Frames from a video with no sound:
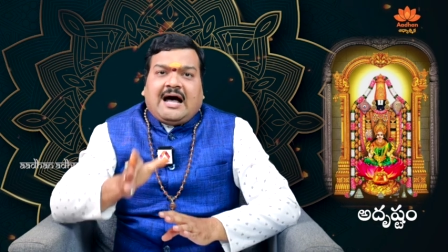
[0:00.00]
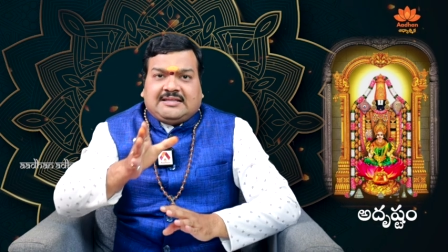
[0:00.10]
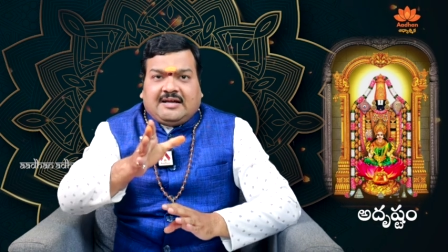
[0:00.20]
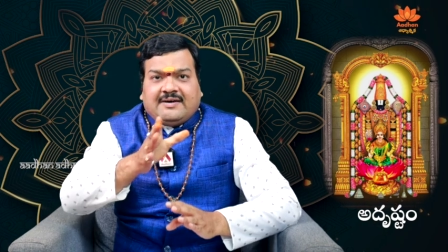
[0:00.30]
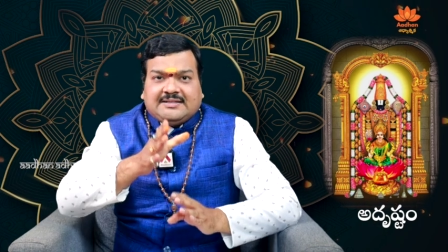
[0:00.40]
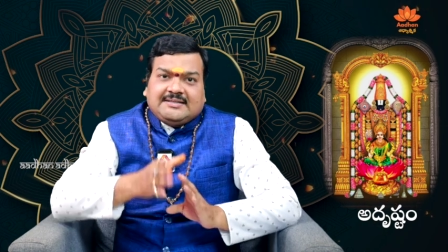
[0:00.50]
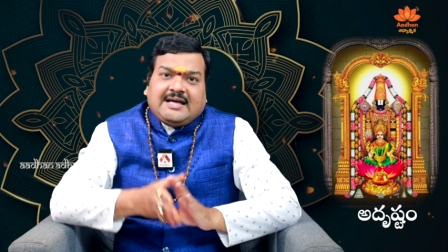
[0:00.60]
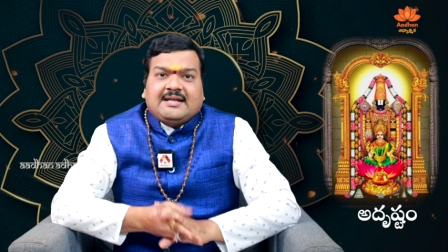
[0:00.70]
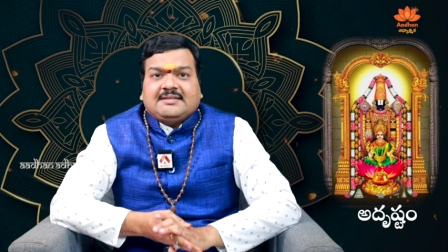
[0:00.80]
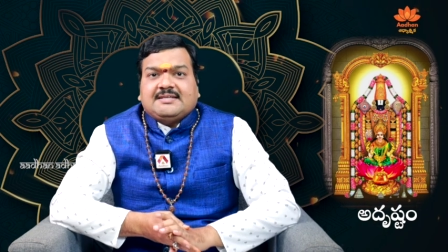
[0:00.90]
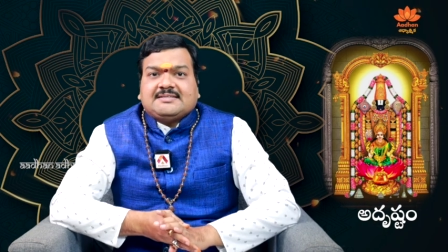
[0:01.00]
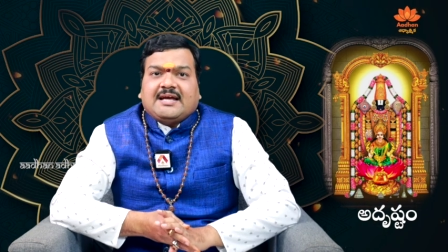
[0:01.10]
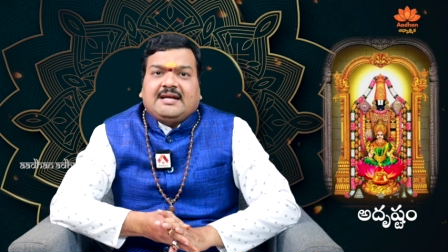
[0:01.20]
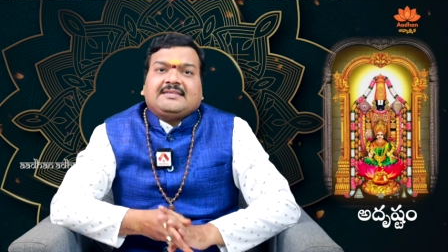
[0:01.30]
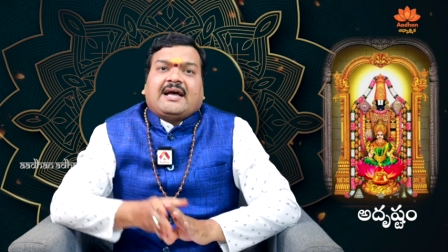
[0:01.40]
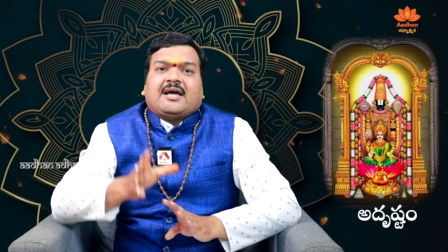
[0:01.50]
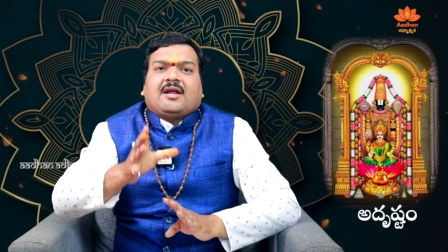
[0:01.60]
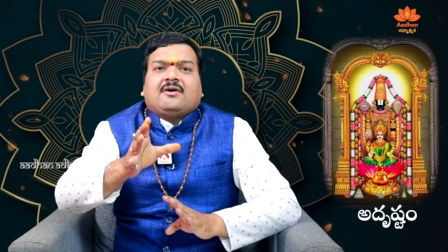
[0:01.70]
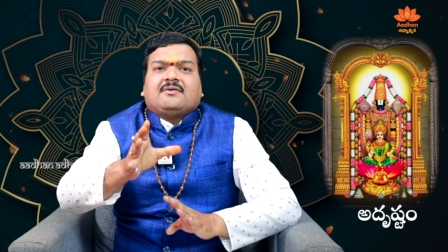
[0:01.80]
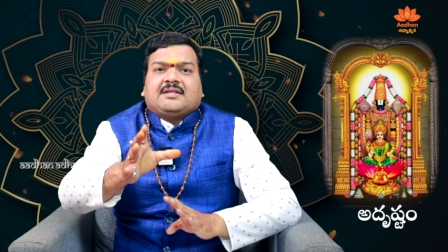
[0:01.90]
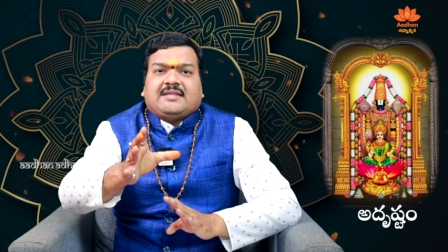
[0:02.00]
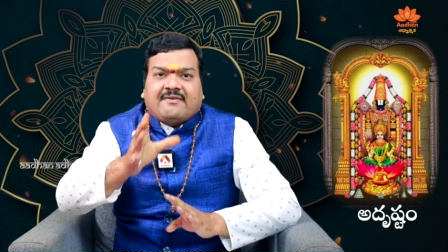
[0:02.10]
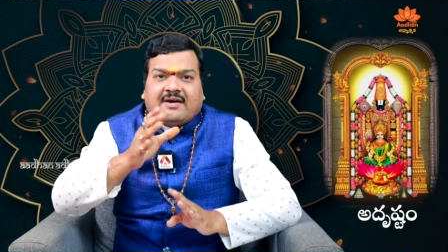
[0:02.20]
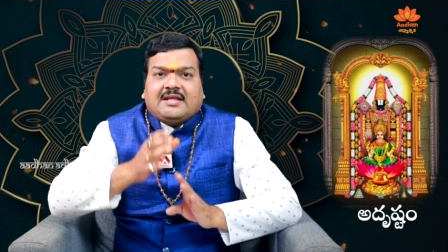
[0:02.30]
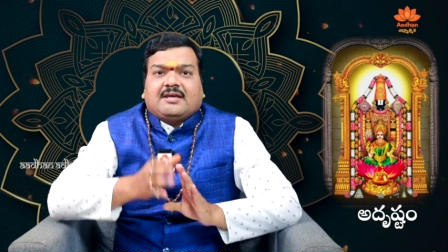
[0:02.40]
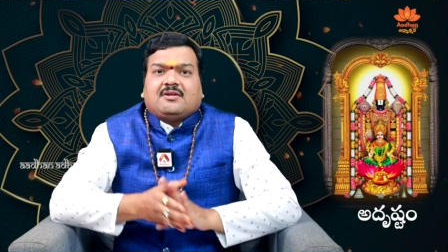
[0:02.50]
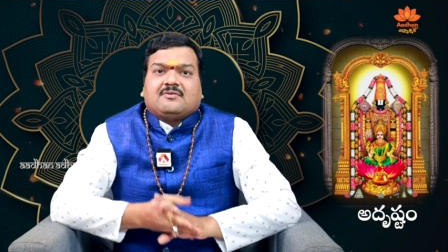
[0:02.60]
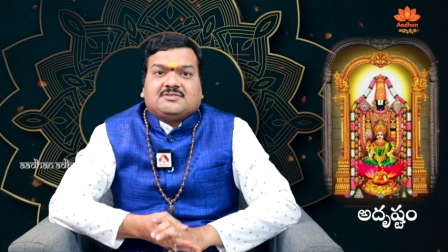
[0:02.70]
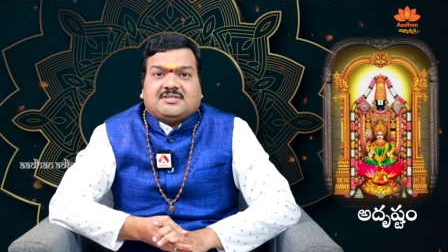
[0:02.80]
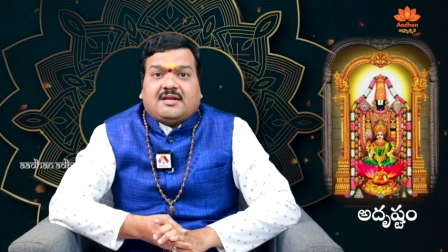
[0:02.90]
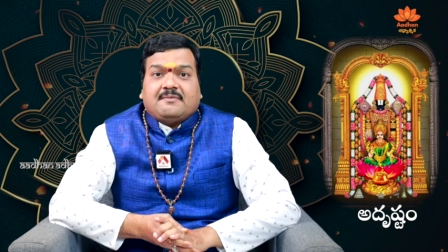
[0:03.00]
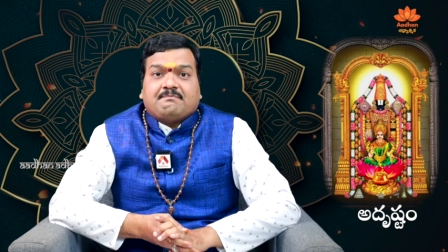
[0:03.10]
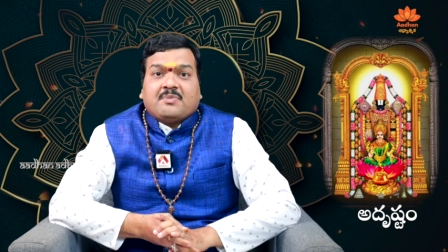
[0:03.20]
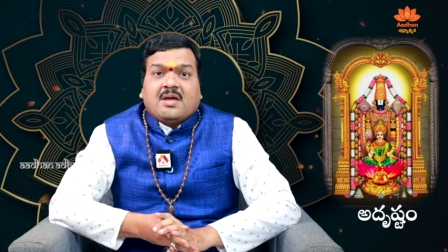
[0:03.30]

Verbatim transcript: ఆ తర్వాత దాన్ని తీసుకెళ్ళి దగ్గరలో ఉన్న దేవాలయంలో ఉంచాలి